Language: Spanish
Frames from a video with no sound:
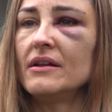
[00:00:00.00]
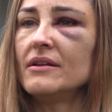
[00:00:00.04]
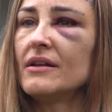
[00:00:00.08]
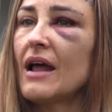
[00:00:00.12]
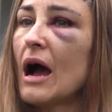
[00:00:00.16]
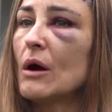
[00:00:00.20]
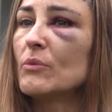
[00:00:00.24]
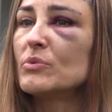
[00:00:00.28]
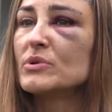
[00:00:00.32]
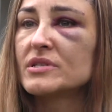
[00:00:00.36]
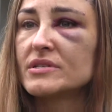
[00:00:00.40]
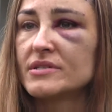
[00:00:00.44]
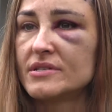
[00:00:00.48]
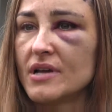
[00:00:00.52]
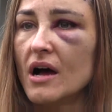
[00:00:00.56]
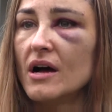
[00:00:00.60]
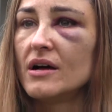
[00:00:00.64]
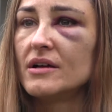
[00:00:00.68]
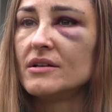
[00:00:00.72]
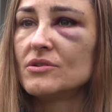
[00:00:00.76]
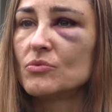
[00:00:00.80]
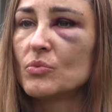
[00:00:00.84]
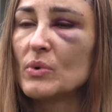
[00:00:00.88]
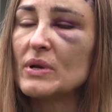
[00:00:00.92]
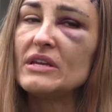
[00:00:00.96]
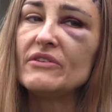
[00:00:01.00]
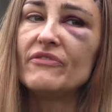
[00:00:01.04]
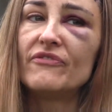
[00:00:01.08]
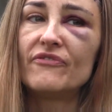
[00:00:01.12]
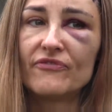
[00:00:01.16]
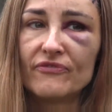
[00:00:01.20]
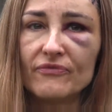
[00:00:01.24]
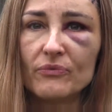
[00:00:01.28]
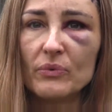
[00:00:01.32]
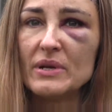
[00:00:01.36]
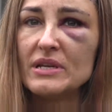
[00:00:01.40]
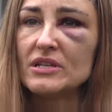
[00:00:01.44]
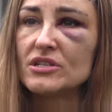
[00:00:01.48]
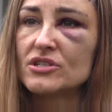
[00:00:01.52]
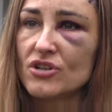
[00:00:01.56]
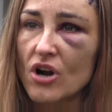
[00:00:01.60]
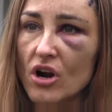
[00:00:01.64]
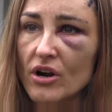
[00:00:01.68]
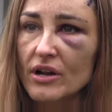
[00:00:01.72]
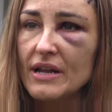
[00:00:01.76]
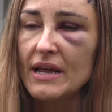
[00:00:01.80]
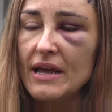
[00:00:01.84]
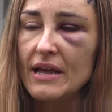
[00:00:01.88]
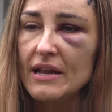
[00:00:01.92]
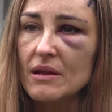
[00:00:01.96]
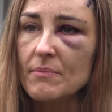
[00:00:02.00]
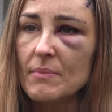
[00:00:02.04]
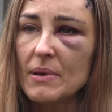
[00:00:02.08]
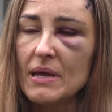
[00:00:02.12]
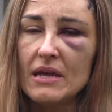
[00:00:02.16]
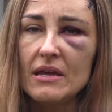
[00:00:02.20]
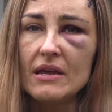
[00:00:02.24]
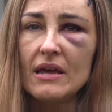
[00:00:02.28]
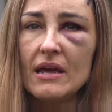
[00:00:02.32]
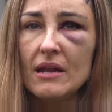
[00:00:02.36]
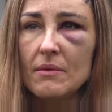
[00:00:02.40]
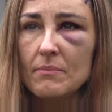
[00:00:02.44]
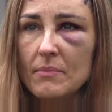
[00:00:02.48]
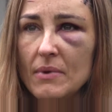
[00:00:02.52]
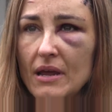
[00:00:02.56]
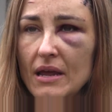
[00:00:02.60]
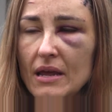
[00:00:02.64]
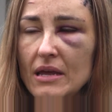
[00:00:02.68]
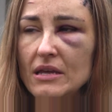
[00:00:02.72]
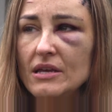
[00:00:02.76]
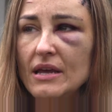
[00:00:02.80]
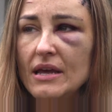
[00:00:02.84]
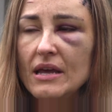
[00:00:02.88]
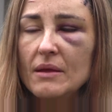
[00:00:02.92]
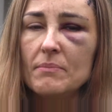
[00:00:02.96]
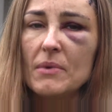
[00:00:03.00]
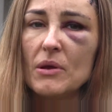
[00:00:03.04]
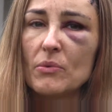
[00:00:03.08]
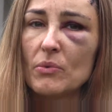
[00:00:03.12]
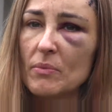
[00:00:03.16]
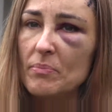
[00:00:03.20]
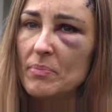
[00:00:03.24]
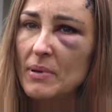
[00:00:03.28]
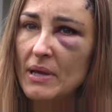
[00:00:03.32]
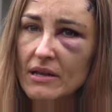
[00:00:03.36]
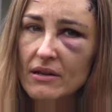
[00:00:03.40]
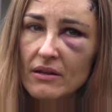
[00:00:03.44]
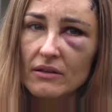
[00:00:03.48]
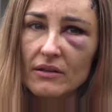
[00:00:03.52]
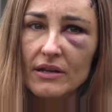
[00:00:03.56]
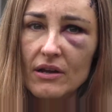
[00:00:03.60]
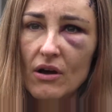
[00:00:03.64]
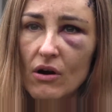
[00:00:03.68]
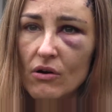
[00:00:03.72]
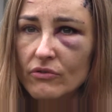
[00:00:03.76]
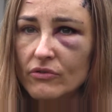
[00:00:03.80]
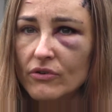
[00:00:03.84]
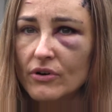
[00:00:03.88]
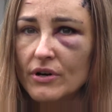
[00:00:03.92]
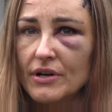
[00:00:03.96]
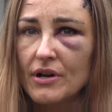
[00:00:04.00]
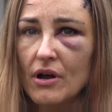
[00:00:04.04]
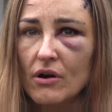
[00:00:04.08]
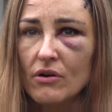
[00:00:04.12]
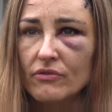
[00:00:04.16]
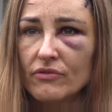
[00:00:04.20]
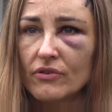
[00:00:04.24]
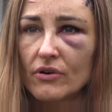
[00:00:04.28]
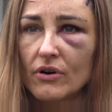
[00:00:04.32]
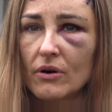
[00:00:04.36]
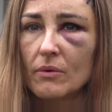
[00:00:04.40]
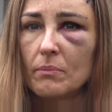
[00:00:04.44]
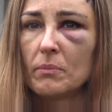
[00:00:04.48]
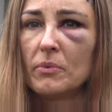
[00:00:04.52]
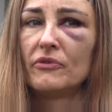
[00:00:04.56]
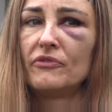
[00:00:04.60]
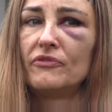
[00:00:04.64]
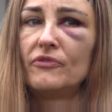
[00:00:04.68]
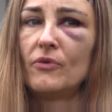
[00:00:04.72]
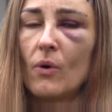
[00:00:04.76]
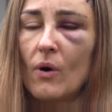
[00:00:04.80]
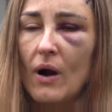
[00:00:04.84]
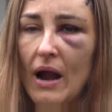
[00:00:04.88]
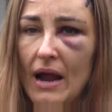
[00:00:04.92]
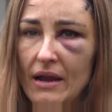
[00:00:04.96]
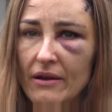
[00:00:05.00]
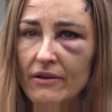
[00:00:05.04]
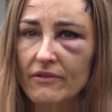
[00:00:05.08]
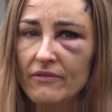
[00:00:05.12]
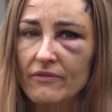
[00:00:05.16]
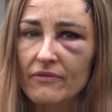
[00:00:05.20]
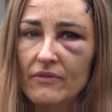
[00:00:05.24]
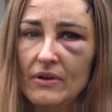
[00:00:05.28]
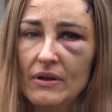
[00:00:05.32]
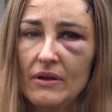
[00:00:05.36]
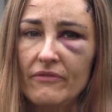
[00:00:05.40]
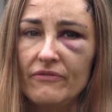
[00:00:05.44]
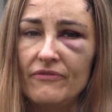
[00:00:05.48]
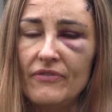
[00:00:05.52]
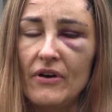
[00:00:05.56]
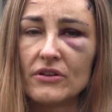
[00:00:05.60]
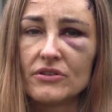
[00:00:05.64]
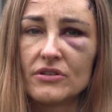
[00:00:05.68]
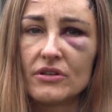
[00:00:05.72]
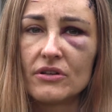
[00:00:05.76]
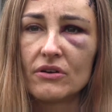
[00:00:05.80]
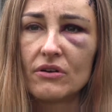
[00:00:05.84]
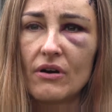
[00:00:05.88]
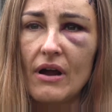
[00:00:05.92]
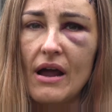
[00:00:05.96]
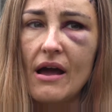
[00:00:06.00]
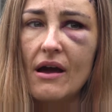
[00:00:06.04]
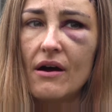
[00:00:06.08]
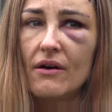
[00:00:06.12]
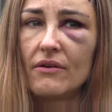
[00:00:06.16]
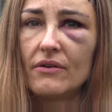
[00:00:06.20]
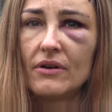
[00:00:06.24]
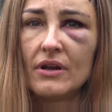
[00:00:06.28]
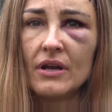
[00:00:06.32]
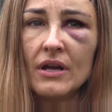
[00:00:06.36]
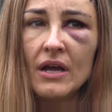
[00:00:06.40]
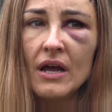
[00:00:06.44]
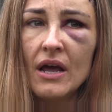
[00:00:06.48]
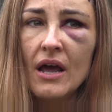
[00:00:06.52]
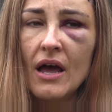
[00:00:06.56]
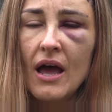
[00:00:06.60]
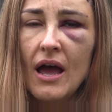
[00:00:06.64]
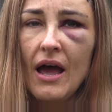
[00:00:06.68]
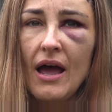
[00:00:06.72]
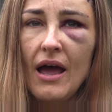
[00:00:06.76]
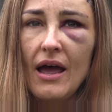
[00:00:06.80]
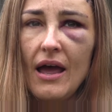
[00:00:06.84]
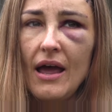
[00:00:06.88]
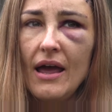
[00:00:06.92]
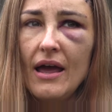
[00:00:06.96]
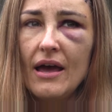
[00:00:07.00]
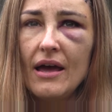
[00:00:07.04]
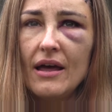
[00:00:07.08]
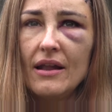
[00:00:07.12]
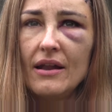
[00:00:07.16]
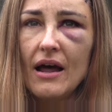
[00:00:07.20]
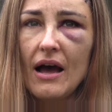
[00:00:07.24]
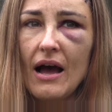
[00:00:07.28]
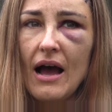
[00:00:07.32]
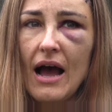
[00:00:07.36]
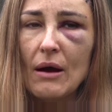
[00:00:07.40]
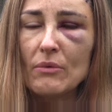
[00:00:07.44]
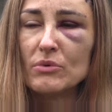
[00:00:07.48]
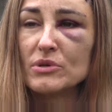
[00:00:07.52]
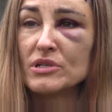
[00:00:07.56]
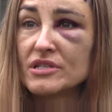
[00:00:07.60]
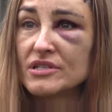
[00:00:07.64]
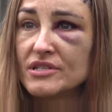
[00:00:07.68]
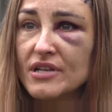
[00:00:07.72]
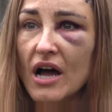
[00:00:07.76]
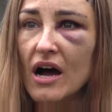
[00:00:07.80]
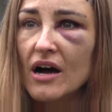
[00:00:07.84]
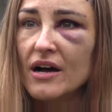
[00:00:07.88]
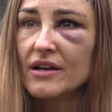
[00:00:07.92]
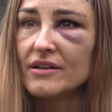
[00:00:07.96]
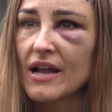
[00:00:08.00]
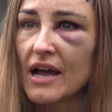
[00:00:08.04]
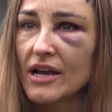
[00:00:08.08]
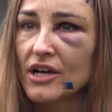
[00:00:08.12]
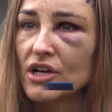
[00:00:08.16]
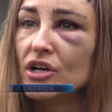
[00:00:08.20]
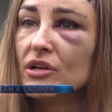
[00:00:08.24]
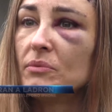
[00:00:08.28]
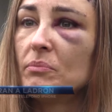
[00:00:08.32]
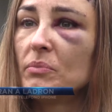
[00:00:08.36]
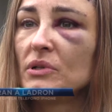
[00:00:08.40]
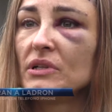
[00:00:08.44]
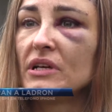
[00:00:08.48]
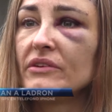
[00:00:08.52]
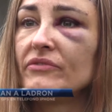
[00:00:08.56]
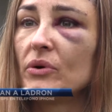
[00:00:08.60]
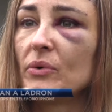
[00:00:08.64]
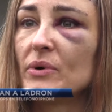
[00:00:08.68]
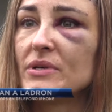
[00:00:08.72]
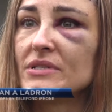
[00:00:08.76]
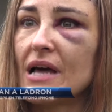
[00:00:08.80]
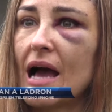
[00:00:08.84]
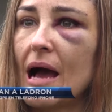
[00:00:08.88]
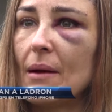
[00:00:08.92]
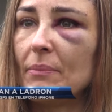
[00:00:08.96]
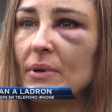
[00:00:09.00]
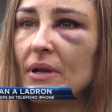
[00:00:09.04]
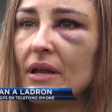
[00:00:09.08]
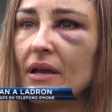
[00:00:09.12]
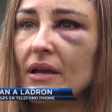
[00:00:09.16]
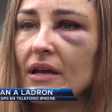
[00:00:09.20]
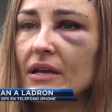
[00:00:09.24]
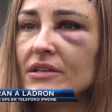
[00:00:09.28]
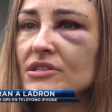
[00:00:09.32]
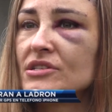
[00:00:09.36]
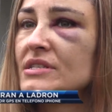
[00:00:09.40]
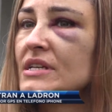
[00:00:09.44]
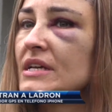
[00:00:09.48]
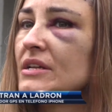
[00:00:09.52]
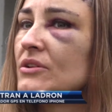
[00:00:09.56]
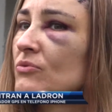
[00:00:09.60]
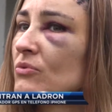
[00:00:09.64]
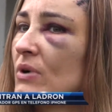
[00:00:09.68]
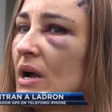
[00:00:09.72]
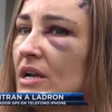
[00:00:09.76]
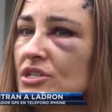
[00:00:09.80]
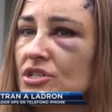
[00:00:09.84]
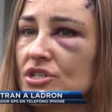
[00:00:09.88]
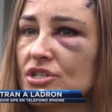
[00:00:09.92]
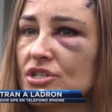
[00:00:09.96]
I was stunned when he when he started hitting me. He hit him, he hit me repeatedly over and over before I fell to the ground. Sandy Burns narra cómo un hombre la atacó el domingo a las 5 de la